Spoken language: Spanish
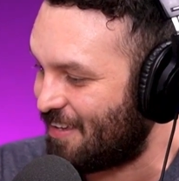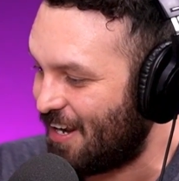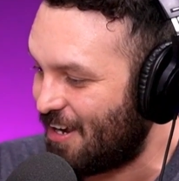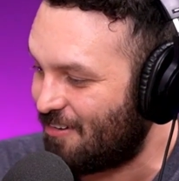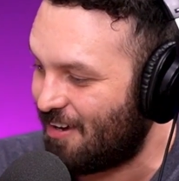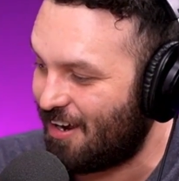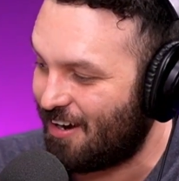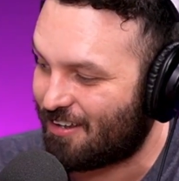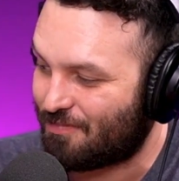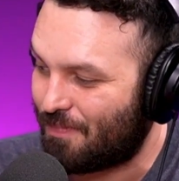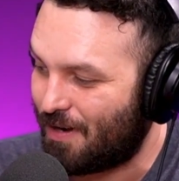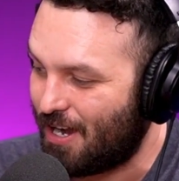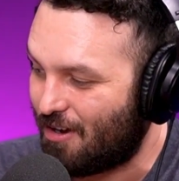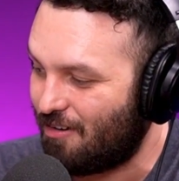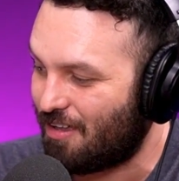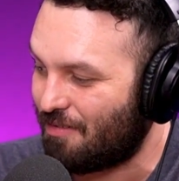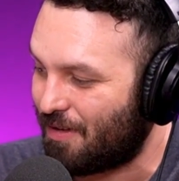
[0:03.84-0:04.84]
sería una de las
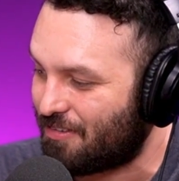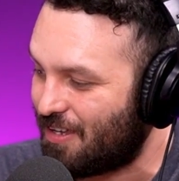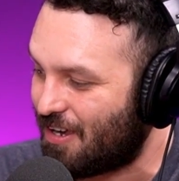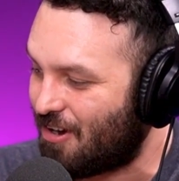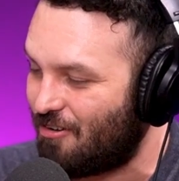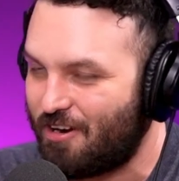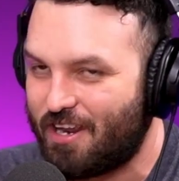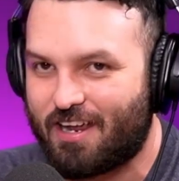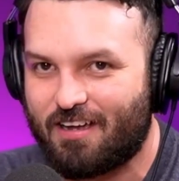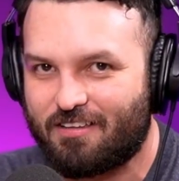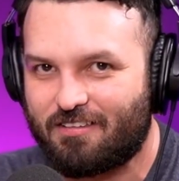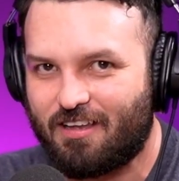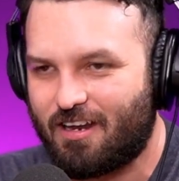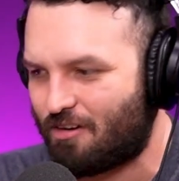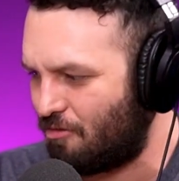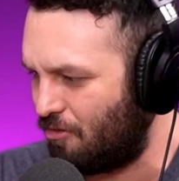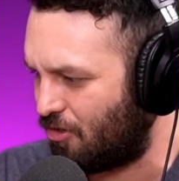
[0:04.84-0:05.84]
películas más icónicas
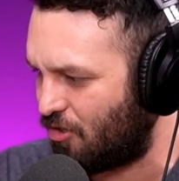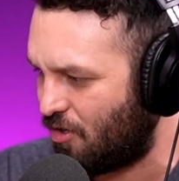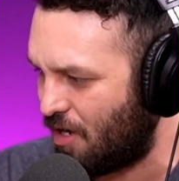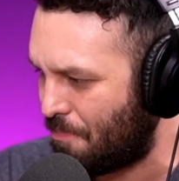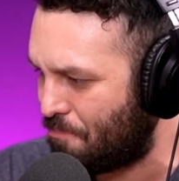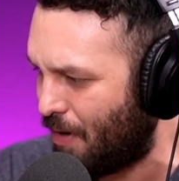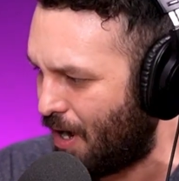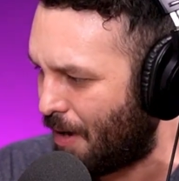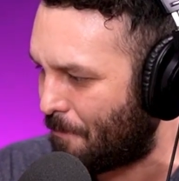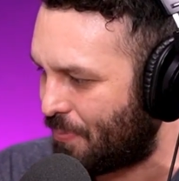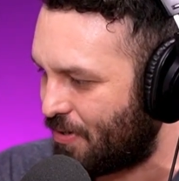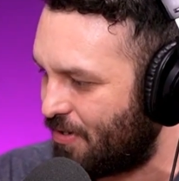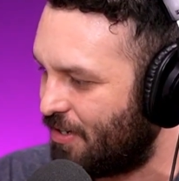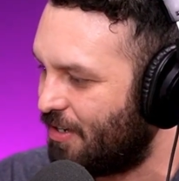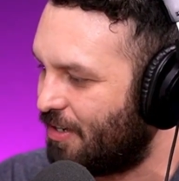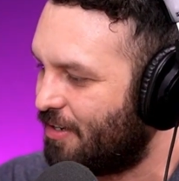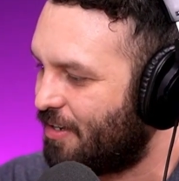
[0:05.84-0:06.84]
de la cultura pop
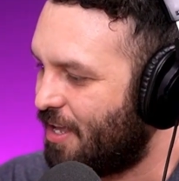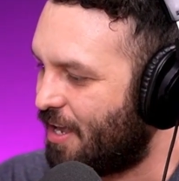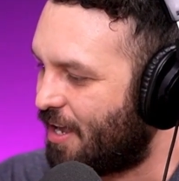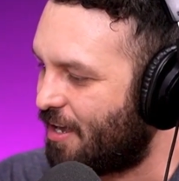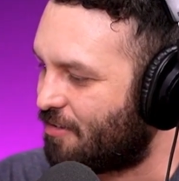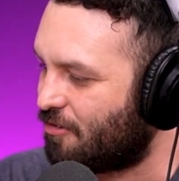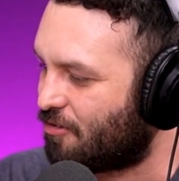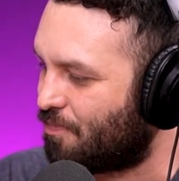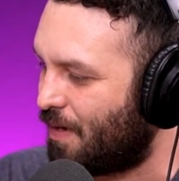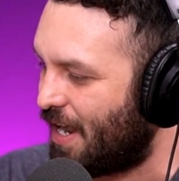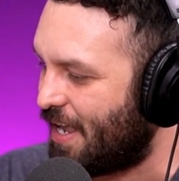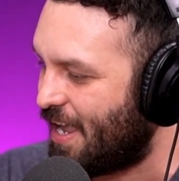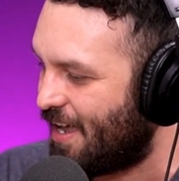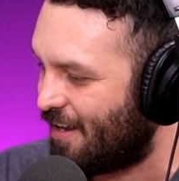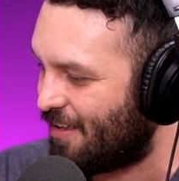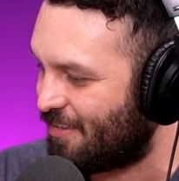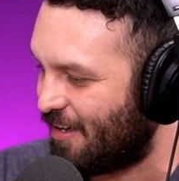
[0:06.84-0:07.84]
y que sus
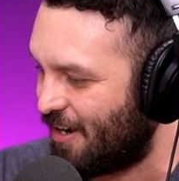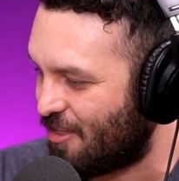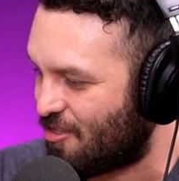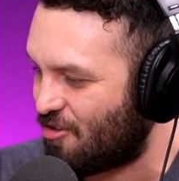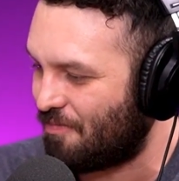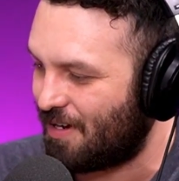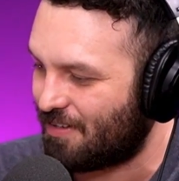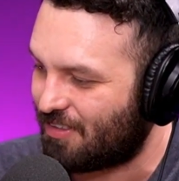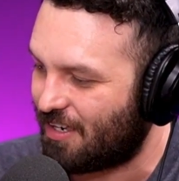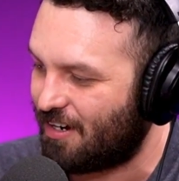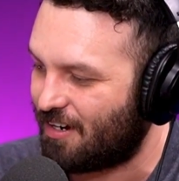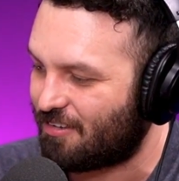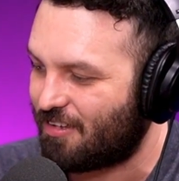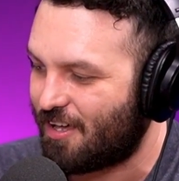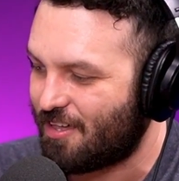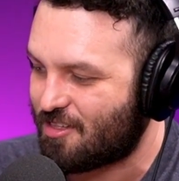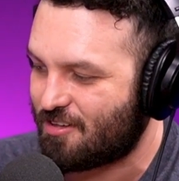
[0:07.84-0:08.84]
playeras han hecho
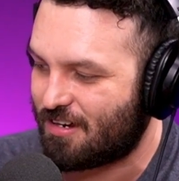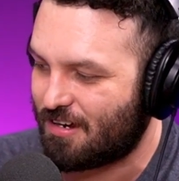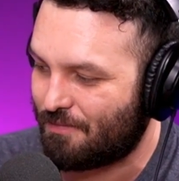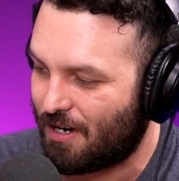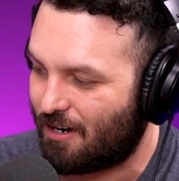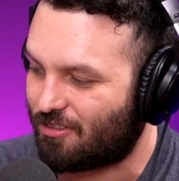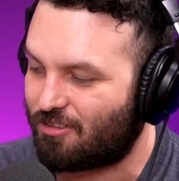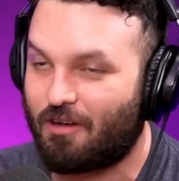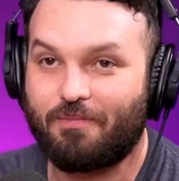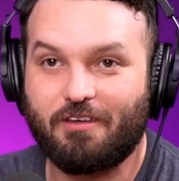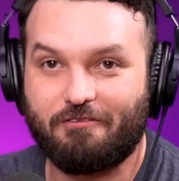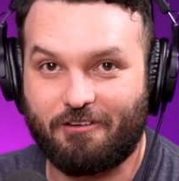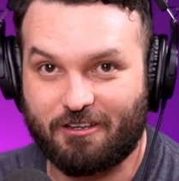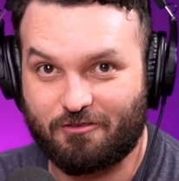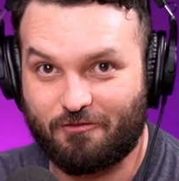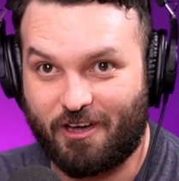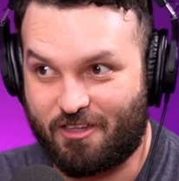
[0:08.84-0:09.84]
mantenerse a HM en el top de
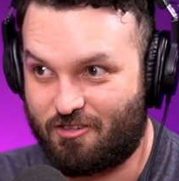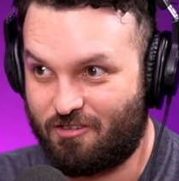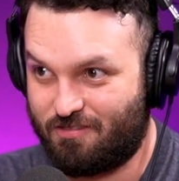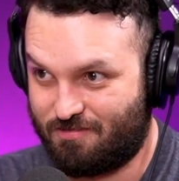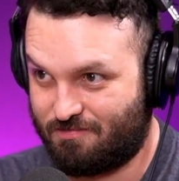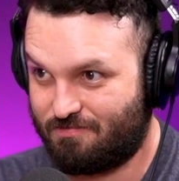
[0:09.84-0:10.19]
fast fashion.